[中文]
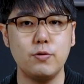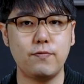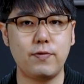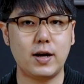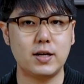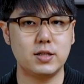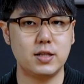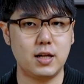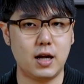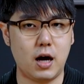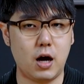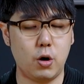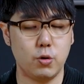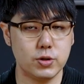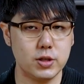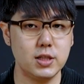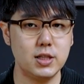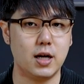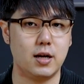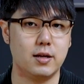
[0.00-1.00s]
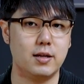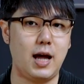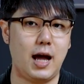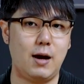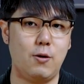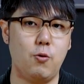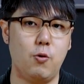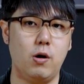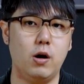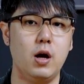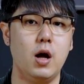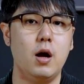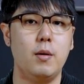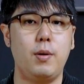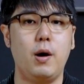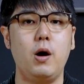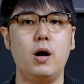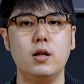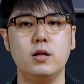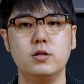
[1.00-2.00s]
发生了好几场的大火，
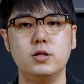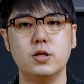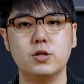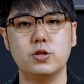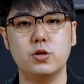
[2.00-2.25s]
包含了像